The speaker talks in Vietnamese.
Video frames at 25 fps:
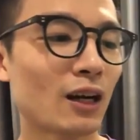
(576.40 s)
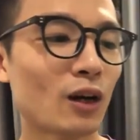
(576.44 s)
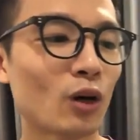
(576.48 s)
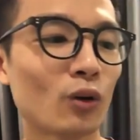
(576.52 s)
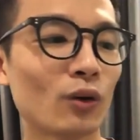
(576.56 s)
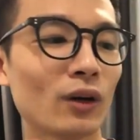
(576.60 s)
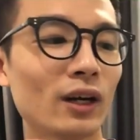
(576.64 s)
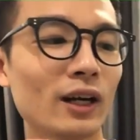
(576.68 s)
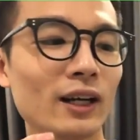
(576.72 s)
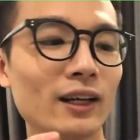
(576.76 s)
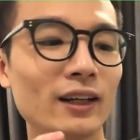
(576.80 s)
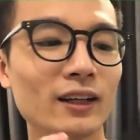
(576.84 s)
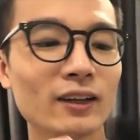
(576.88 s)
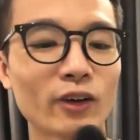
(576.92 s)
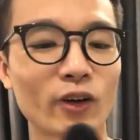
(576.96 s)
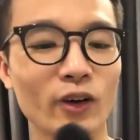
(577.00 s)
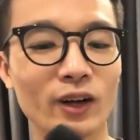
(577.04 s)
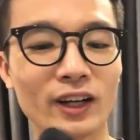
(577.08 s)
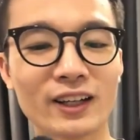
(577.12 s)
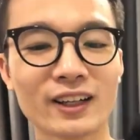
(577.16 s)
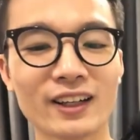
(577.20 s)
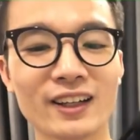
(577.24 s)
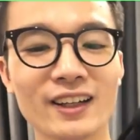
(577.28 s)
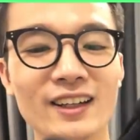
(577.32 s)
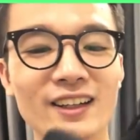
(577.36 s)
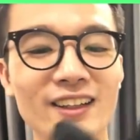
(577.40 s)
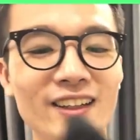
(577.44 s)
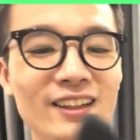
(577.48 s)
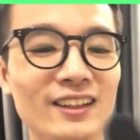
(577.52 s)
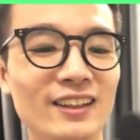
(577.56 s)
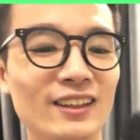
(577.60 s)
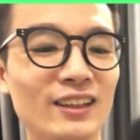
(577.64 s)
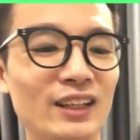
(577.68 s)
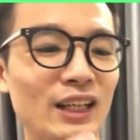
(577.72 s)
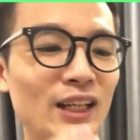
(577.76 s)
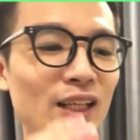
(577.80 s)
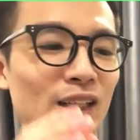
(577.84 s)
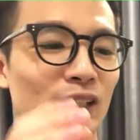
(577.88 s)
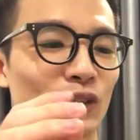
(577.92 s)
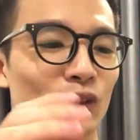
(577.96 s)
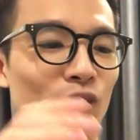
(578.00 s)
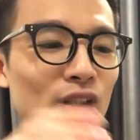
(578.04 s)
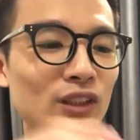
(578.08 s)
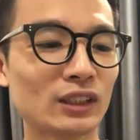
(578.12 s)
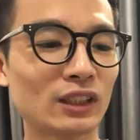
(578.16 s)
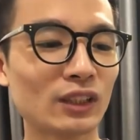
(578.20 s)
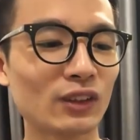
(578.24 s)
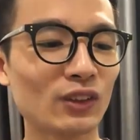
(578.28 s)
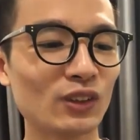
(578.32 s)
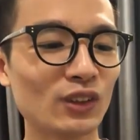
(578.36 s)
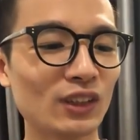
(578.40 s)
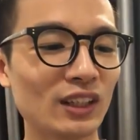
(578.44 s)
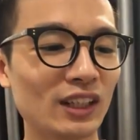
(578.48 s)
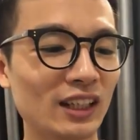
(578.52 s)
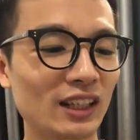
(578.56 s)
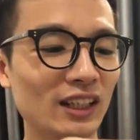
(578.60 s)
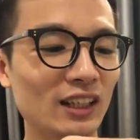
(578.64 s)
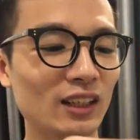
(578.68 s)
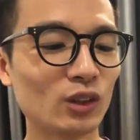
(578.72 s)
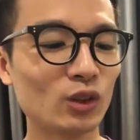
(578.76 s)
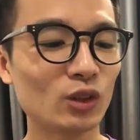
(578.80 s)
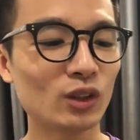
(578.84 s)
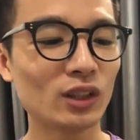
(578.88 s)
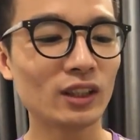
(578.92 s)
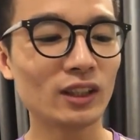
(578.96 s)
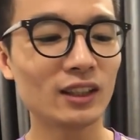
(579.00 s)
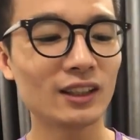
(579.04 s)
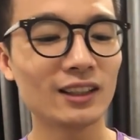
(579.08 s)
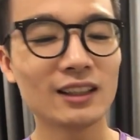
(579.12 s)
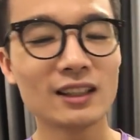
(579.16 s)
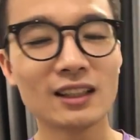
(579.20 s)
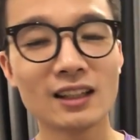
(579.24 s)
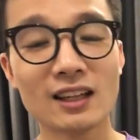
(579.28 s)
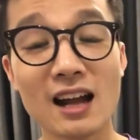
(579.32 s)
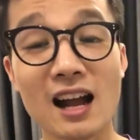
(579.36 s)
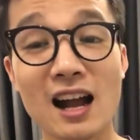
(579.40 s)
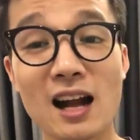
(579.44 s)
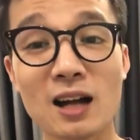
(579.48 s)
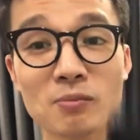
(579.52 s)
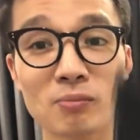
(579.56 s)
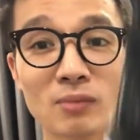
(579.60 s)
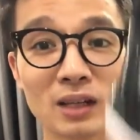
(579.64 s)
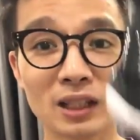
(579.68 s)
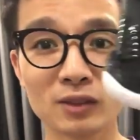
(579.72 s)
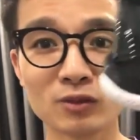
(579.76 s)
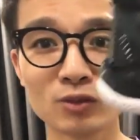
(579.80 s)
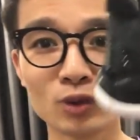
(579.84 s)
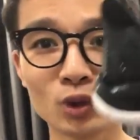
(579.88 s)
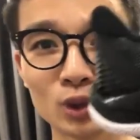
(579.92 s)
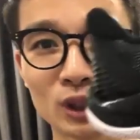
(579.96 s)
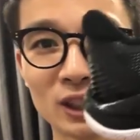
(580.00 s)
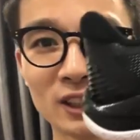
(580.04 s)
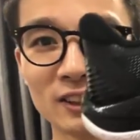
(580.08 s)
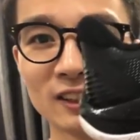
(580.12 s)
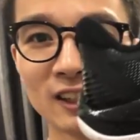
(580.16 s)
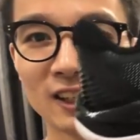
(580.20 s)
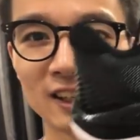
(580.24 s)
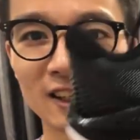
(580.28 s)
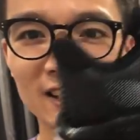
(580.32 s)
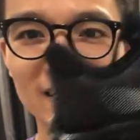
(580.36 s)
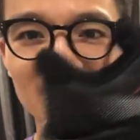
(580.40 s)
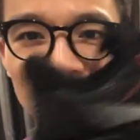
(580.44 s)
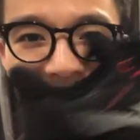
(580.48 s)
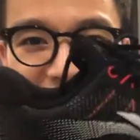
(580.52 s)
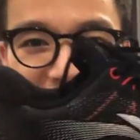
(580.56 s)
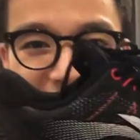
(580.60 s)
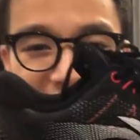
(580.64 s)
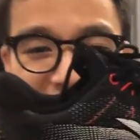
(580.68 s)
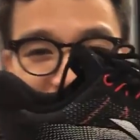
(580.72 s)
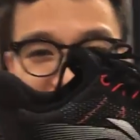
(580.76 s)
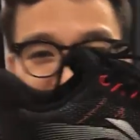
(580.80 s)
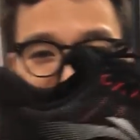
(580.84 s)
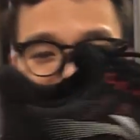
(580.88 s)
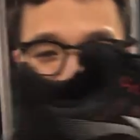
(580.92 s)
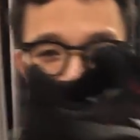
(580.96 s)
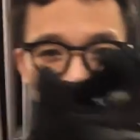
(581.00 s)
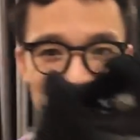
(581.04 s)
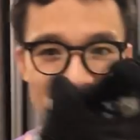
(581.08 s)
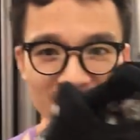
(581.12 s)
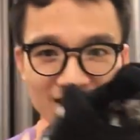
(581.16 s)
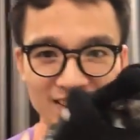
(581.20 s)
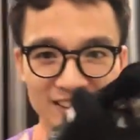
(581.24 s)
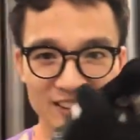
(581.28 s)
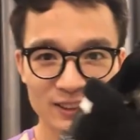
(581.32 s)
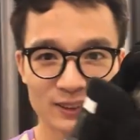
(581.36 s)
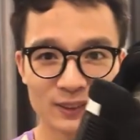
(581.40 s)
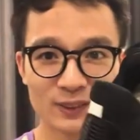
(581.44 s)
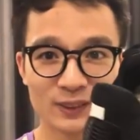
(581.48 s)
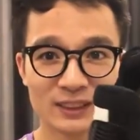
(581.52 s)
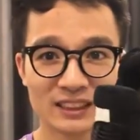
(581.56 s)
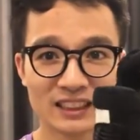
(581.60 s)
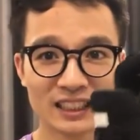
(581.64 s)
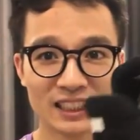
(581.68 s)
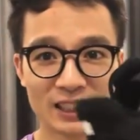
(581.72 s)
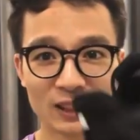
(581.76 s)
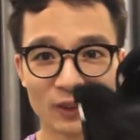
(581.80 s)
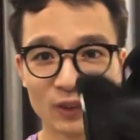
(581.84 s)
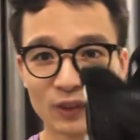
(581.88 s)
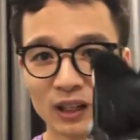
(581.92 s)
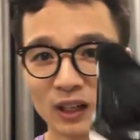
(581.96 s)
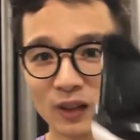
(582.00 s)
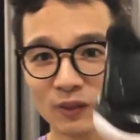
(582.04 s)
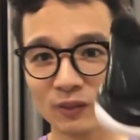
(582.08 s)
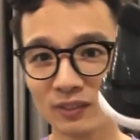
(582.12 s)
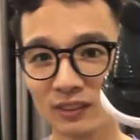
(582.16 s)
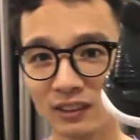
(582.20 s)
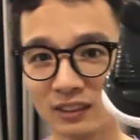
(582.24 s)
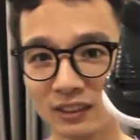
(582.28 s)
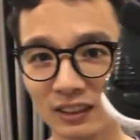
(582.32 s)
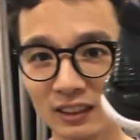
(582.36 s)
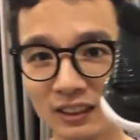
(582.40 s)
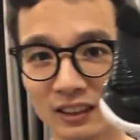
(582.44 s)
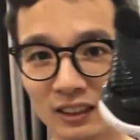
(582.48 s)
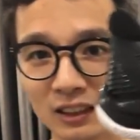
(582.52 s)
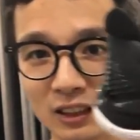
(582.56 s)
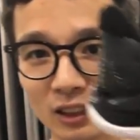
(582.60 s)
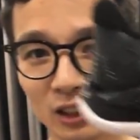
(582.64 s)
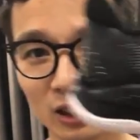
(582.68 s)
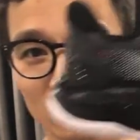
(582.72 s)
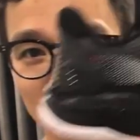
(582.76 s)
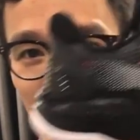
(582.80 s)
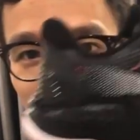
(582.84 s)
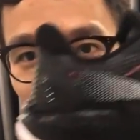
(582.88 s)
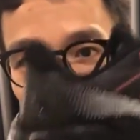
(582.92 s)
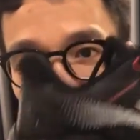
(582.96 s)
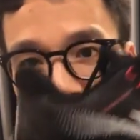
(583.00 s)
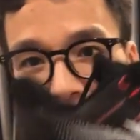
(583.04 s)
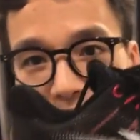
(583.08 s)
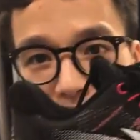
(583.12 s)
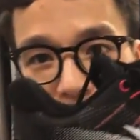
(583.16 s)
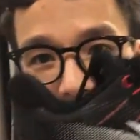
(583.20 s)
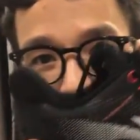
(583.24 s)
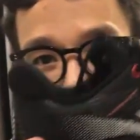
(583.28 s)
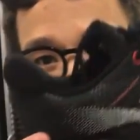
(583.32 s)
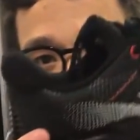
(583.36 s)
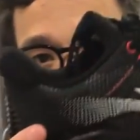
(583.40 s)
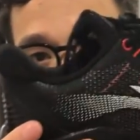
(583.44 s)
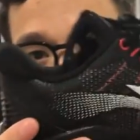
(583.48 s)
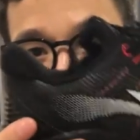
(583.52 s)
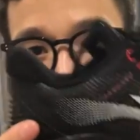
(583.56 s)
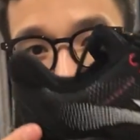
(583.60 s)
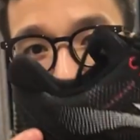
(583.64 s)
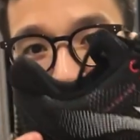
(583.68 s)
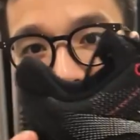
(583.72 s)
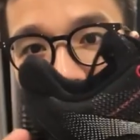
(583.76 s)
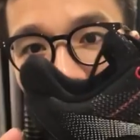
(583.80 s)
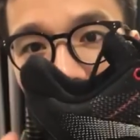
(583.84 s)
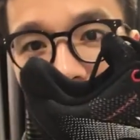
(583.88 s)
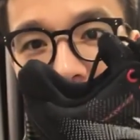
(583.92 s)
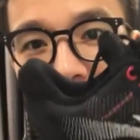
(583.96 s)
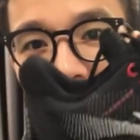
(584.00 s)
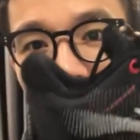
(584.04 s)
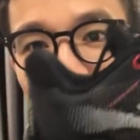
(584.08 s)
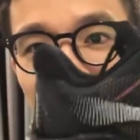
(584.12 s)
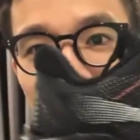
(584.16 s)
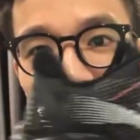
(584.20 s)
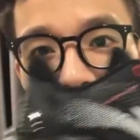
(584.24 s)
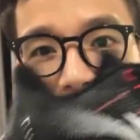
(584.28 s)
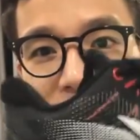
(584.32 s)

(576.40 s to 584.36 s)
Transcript: hùng hay gọi cái hay gọi trêu đuôi này là đuôi hắc bạch vô thường đấy. đuôi giày cổ lông Hùng và nhân viên đấy